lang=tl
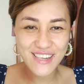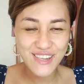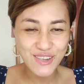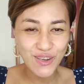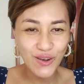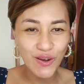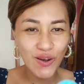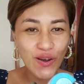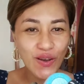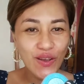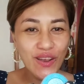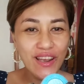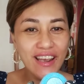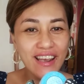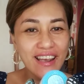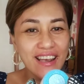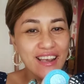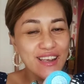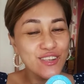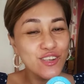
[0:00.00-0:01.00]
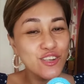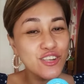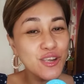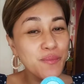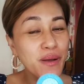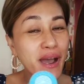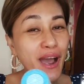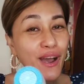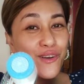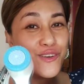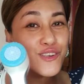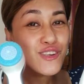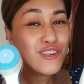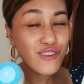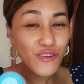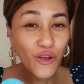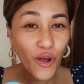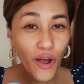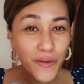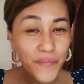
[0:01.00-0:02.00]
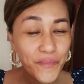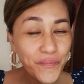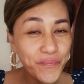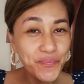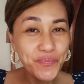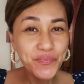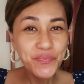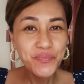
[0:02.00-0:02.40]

So, so sa mga gustong